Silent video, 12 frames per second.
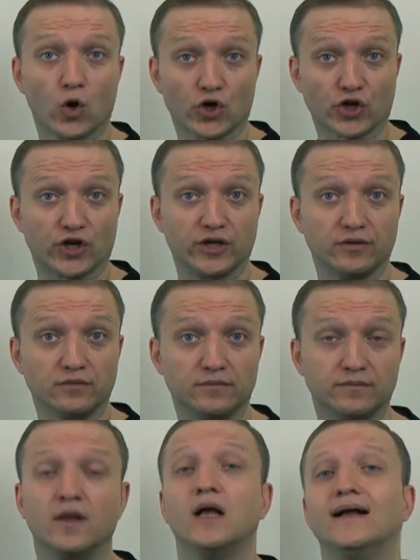work?
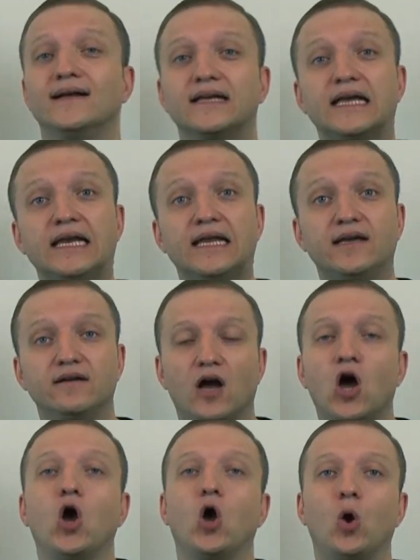Или
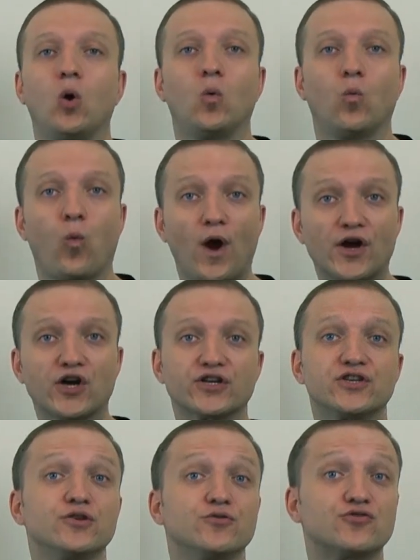Where
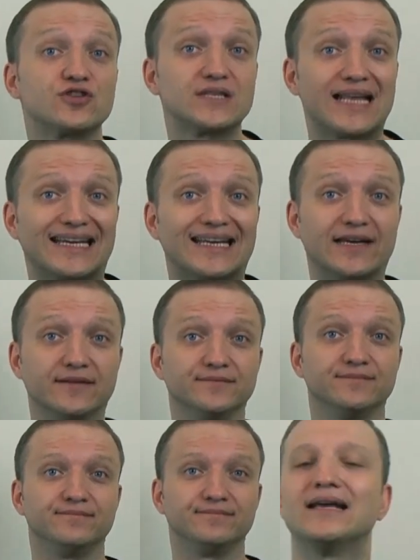do you study?
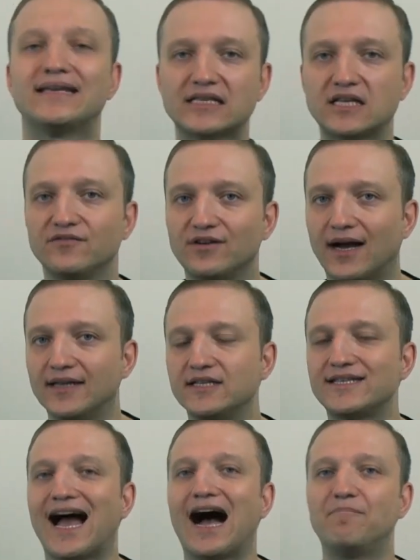Если вы
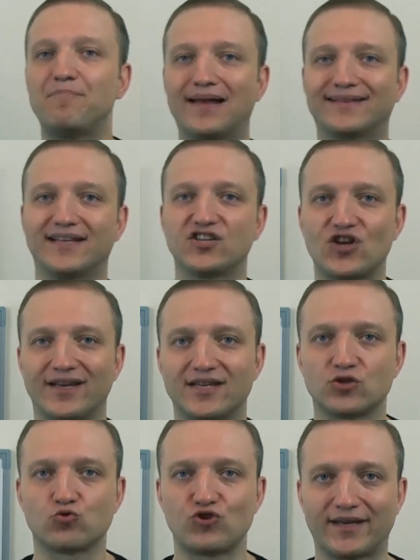хотите опять начать
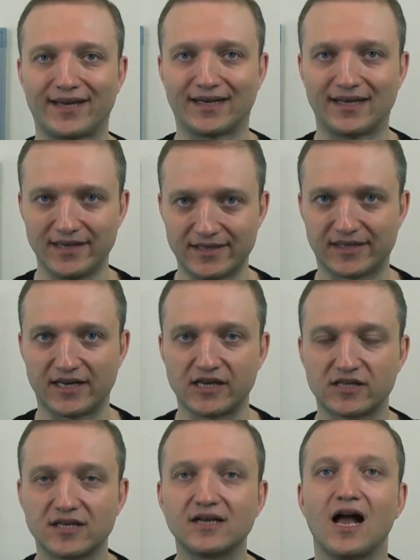изучать английский
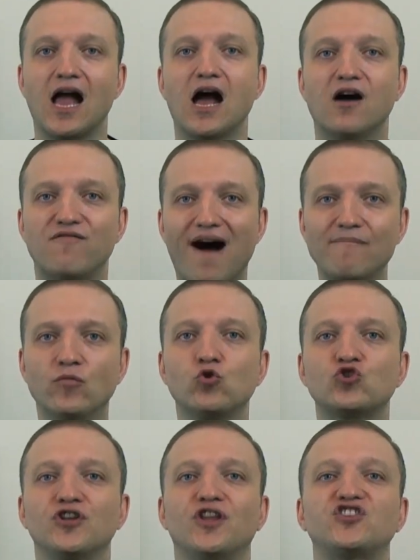язык, вам
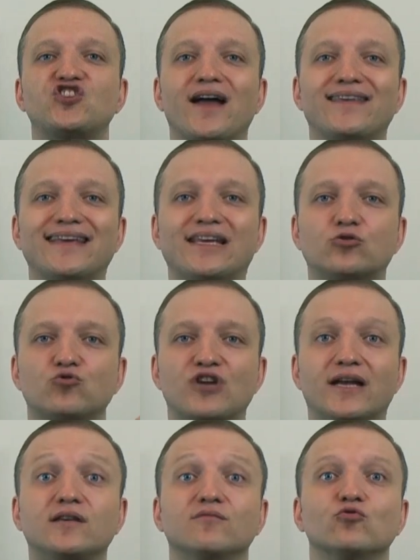нужно начать
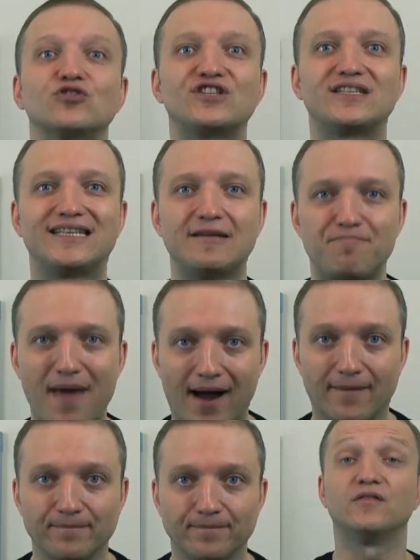изучать его с
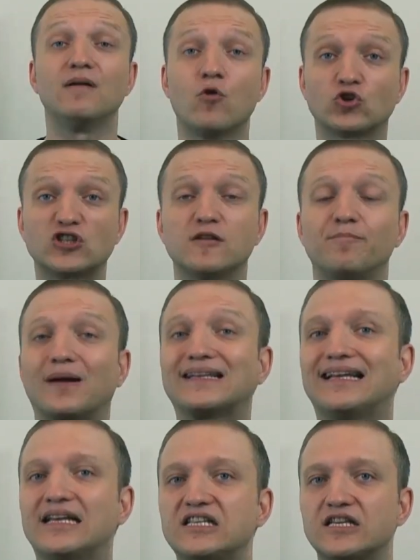себя. Вы можете
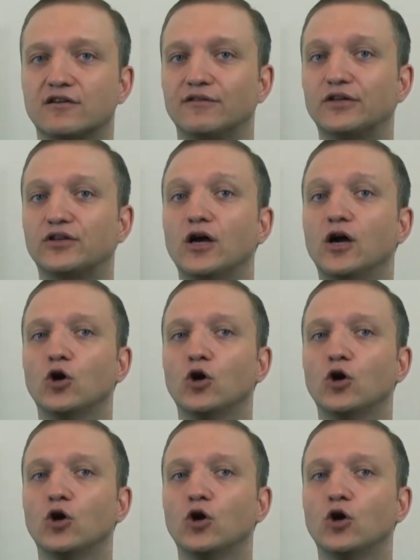проанализировать